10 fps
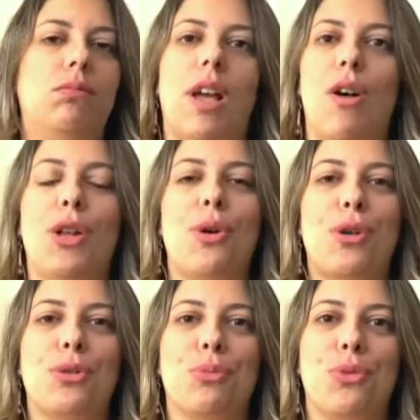ao
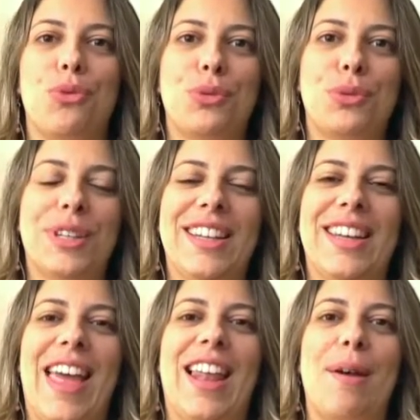redor do mundo.
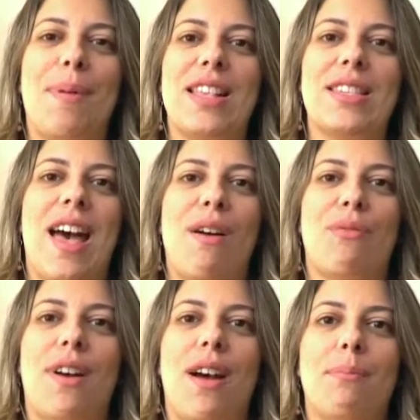Ela
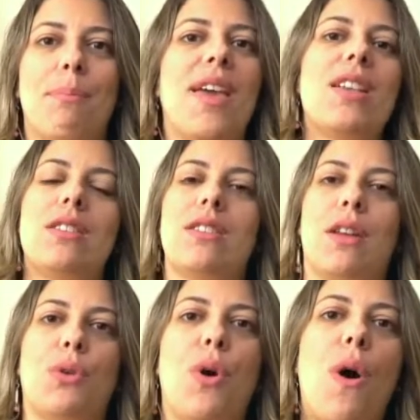passava meses
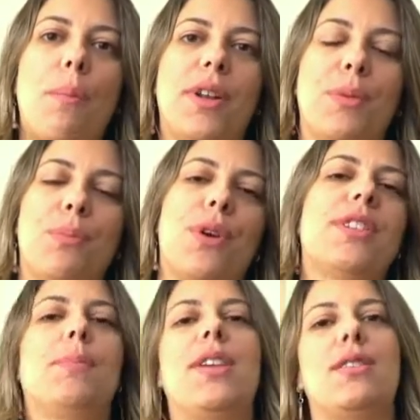na Europa,
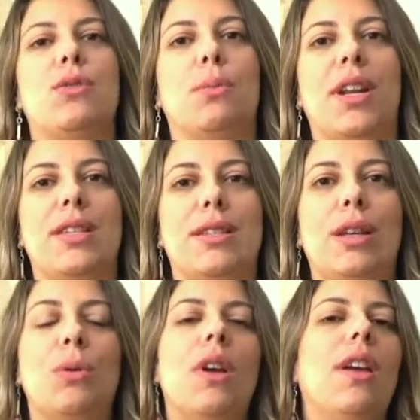depois meses no
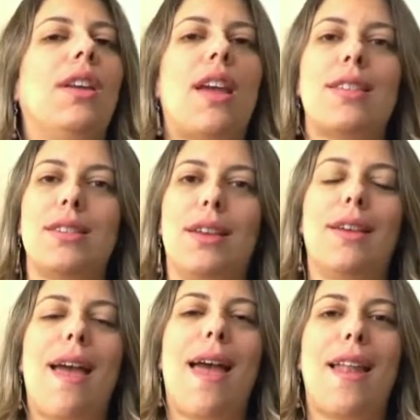Brasil, e
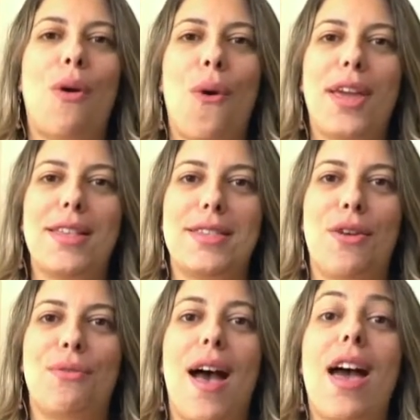assim ela
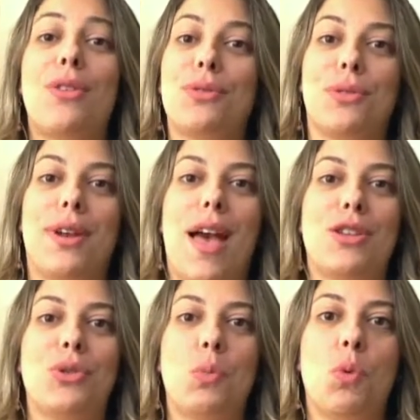conheceu vários
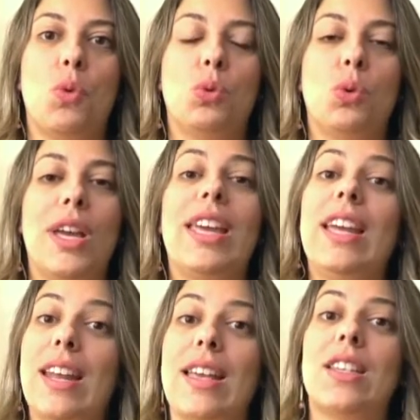lugares do mundo
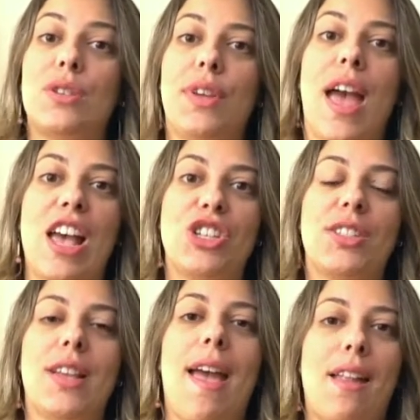e nessas
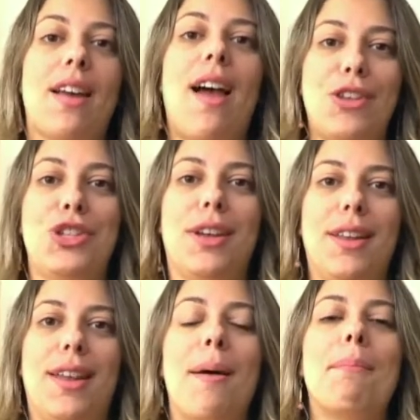viagens ela
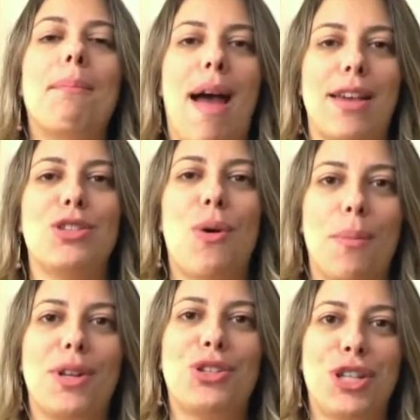adquiria mais
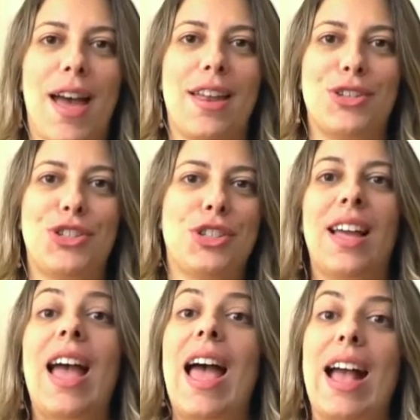obras de arte.
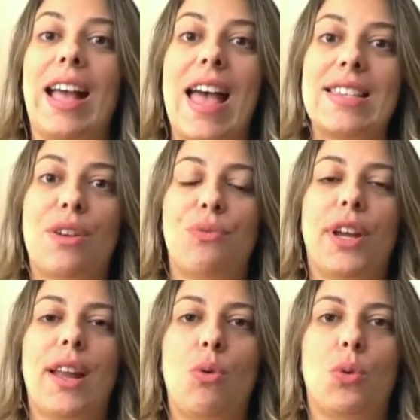A casa
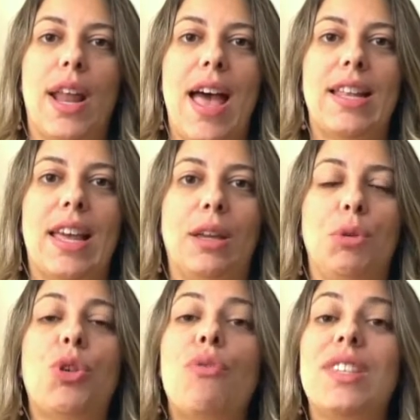foi inaugurada em
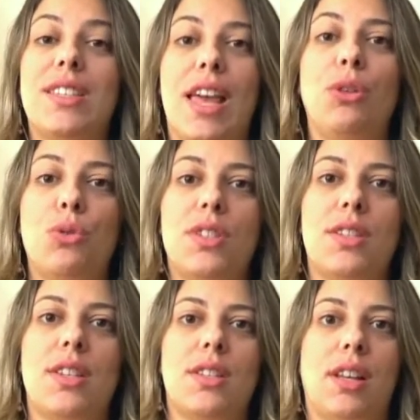
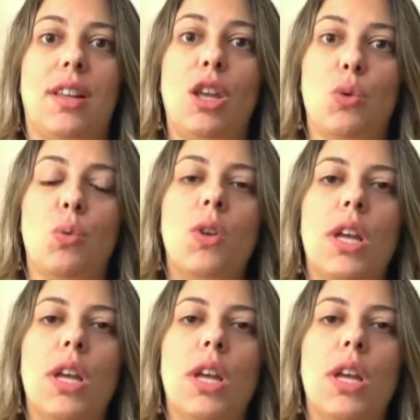1961